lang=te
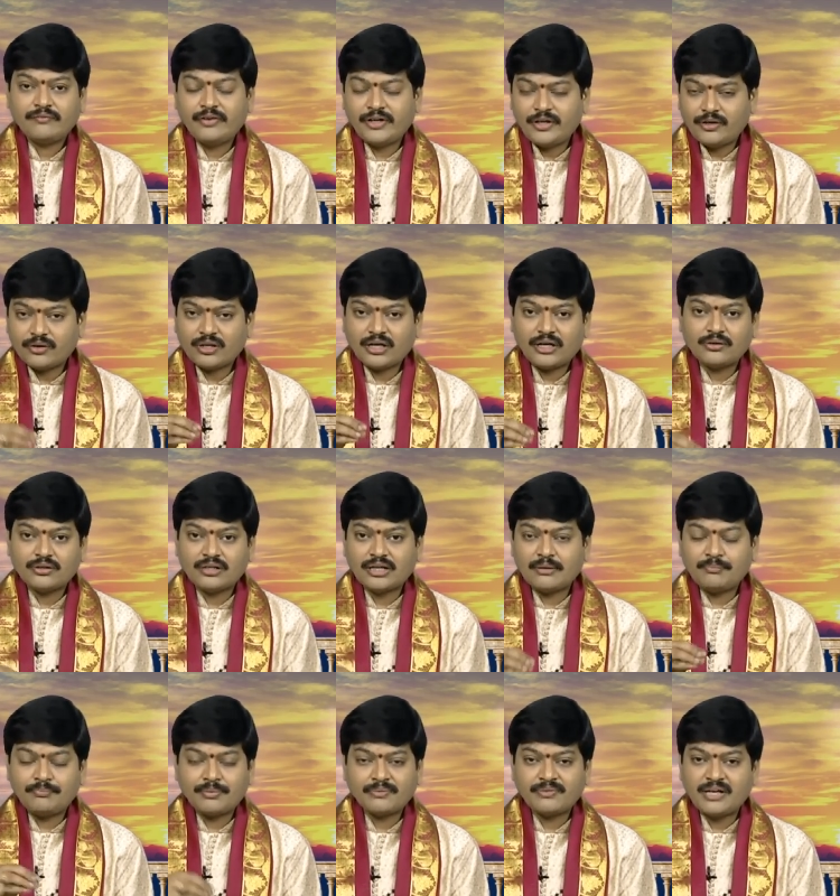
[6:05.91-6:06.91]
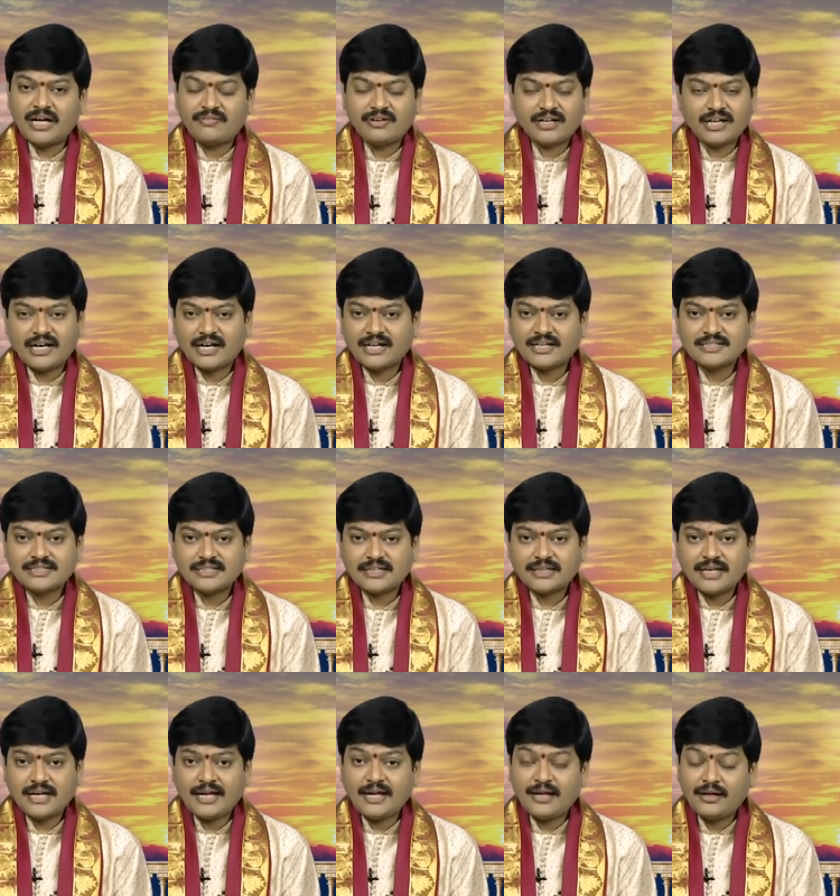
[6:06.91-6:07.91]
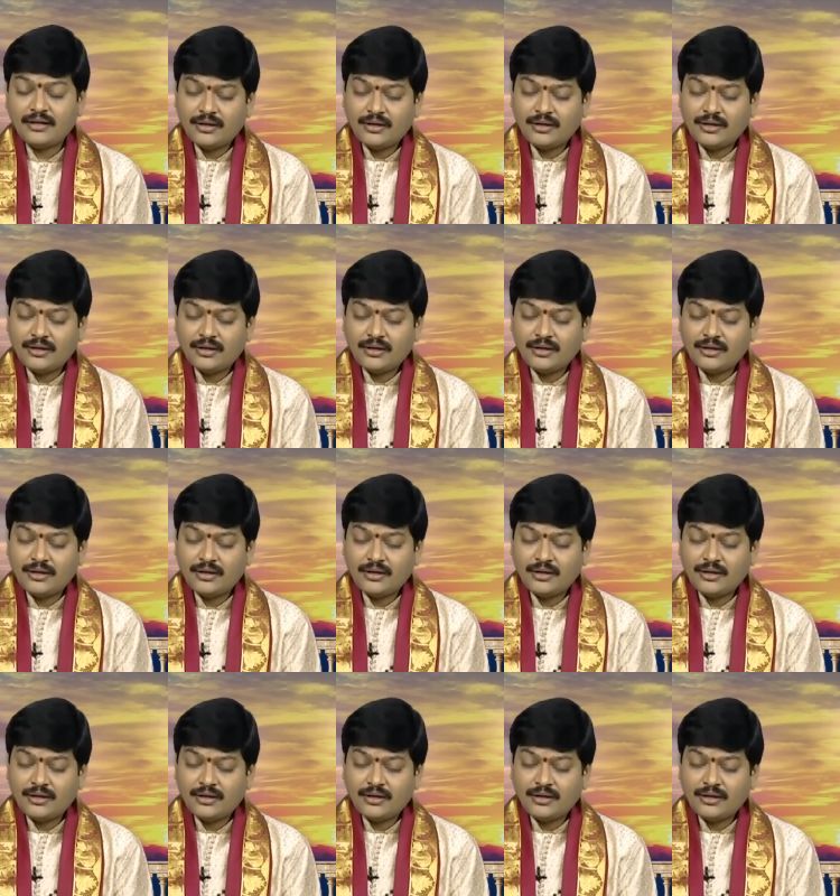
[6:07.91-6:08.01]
వీరి యొక్క అనుగ్రహ ప్రభావ కారణం చేత